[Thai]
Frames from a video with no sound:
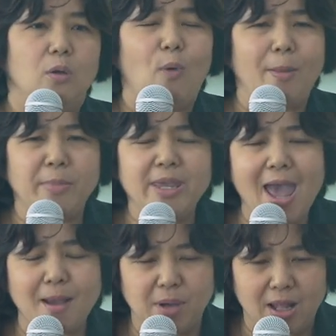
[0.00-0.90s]
วันไม่อ
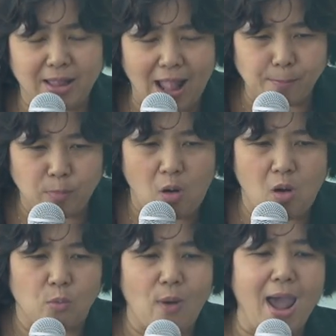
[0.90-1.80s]
ยากมาบอ
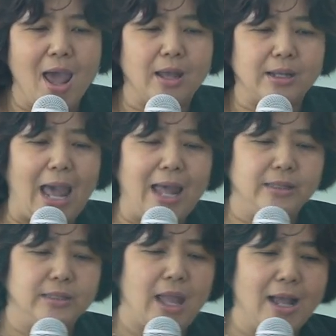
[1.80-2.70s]
กว่าการ
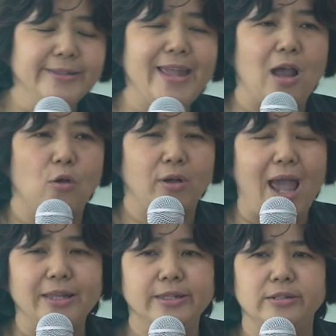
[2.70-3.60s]
ทักษะของ
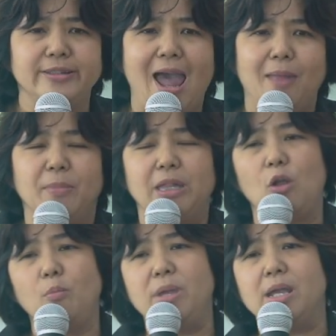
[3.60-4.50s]
การสื่อสารมัน
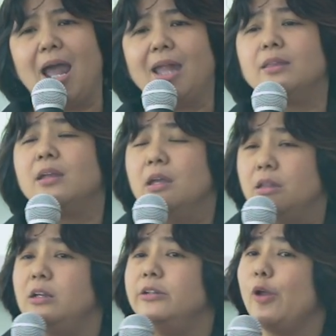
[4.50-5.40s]
ต้องมีขั้น
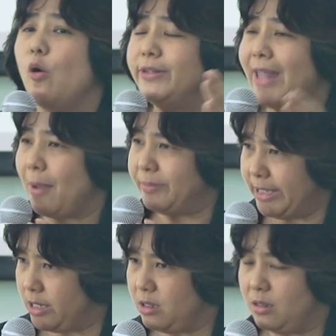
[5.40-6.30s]
1, 2,
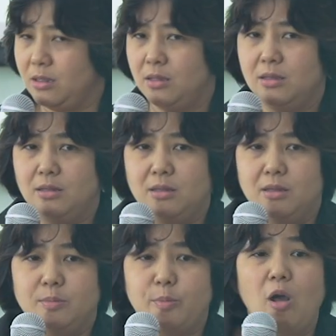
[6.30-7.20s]
3,
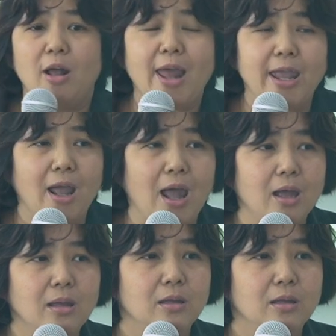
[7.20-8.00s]
4 เพราะอะไรคะ